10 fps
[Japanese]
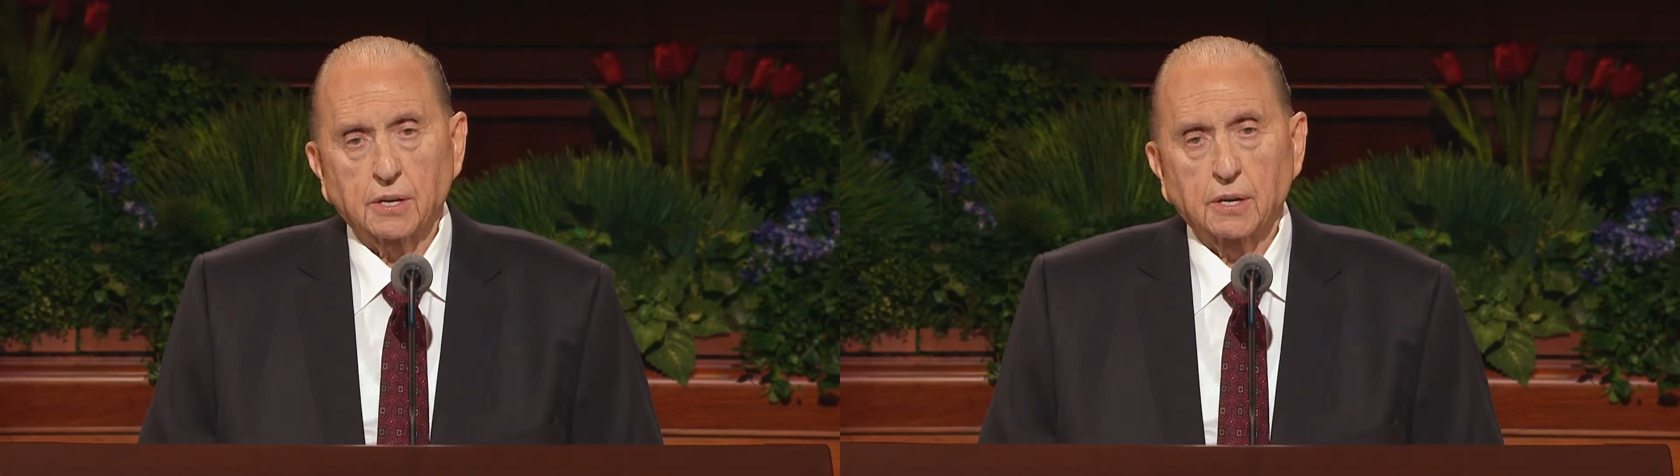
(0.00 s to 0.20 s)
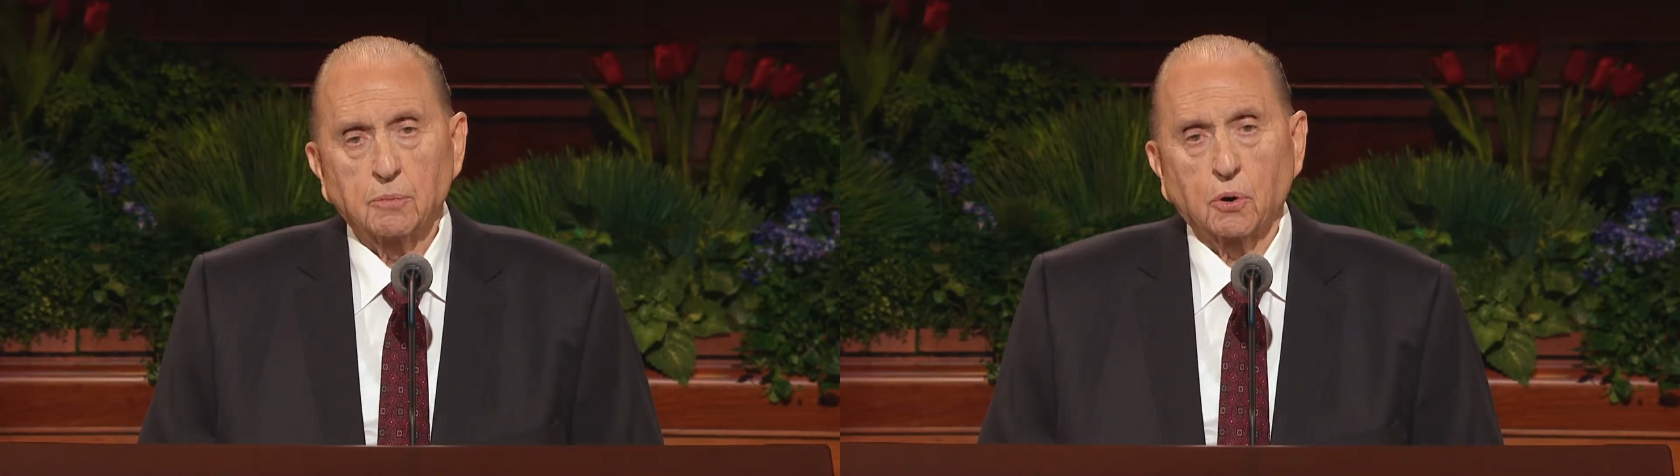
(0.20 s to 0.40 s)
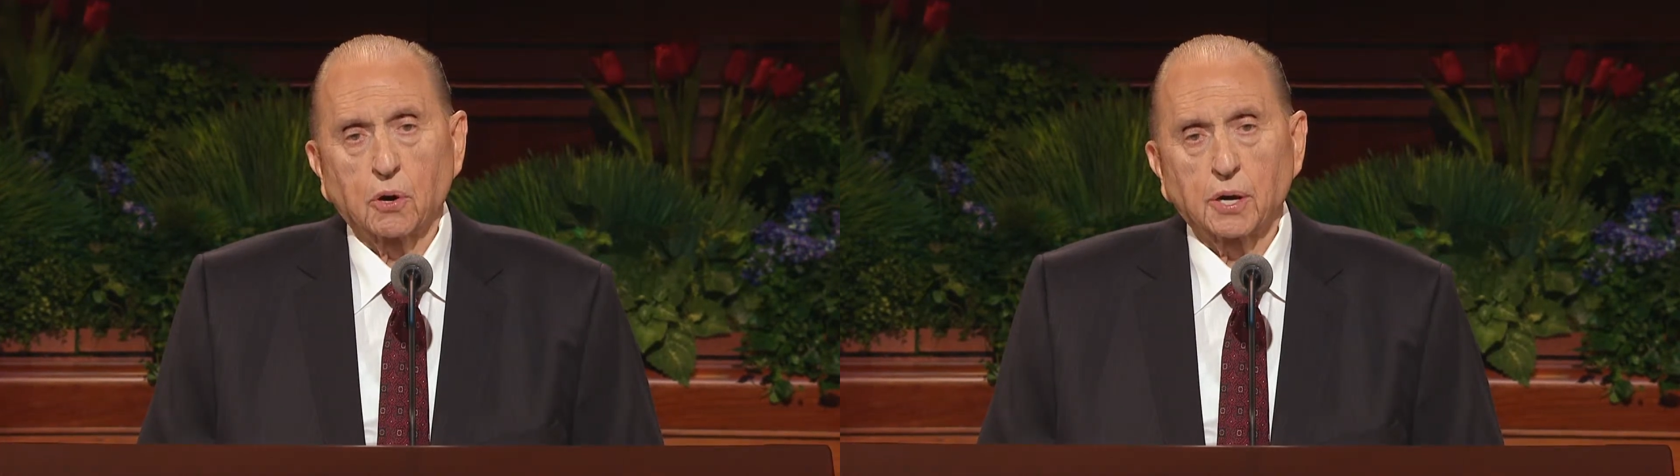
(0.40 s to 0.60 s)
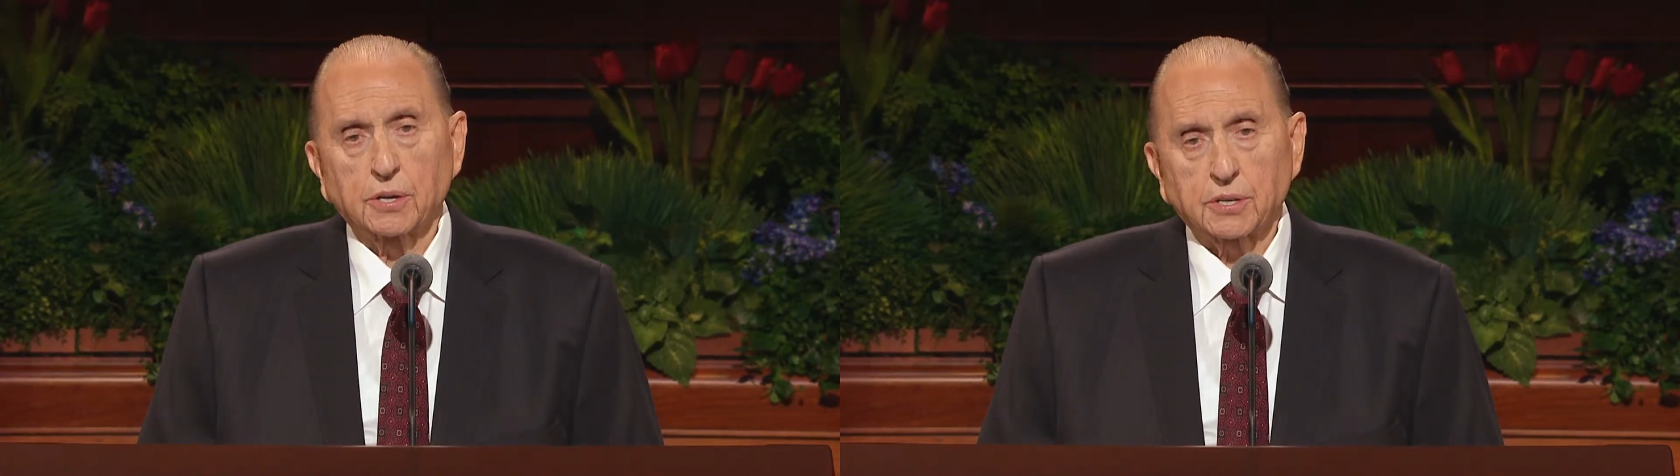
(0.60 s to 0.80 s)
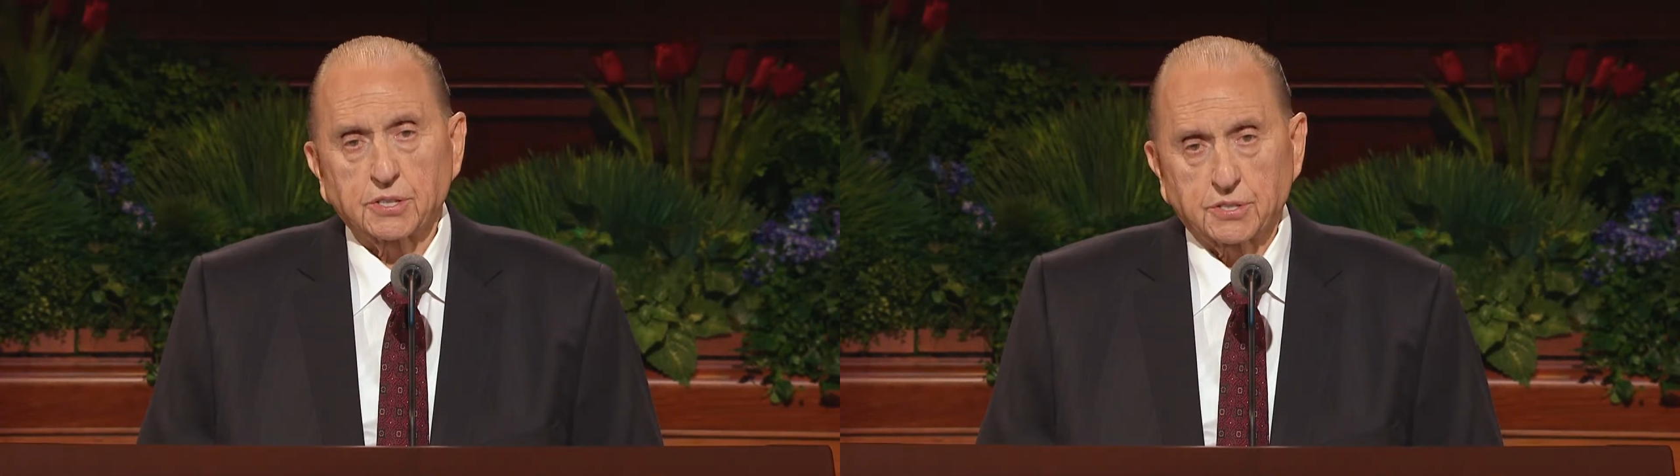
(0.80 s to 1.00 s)
実に
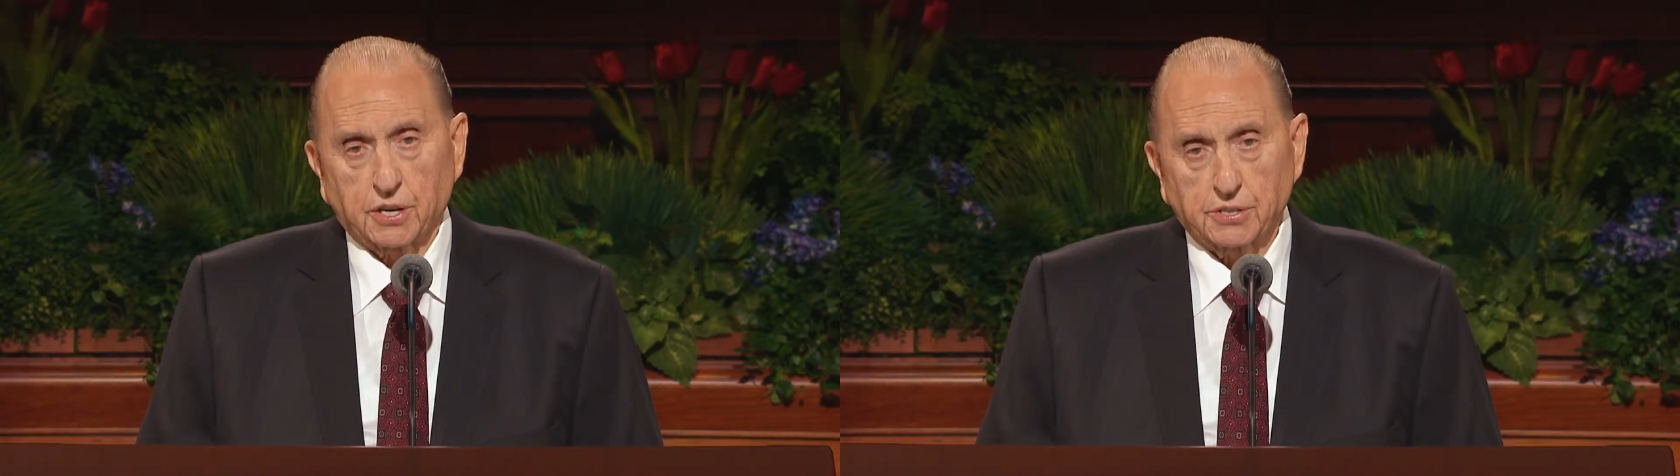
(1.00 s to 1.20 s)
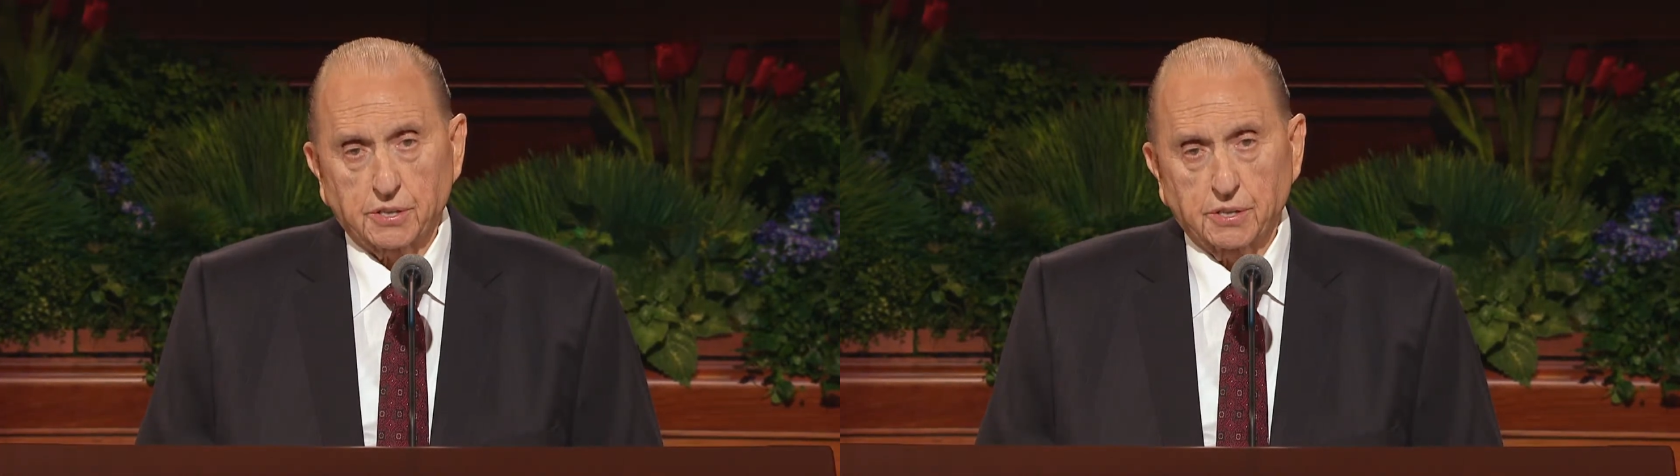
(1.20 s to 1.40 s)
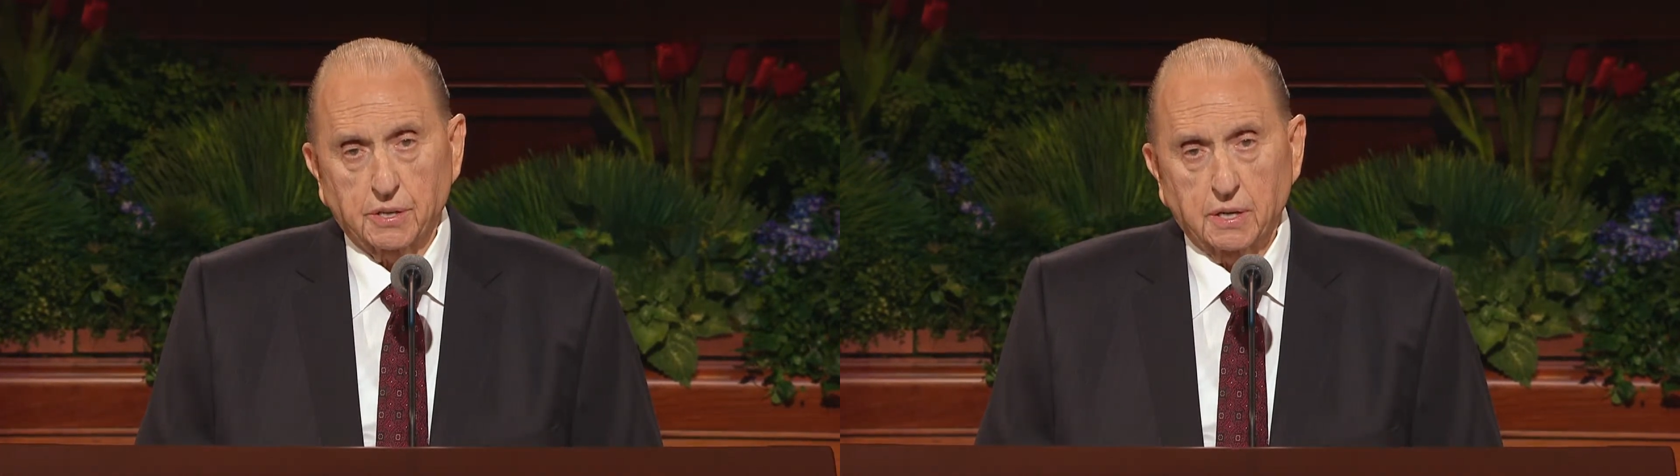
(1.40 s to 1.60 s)
表しています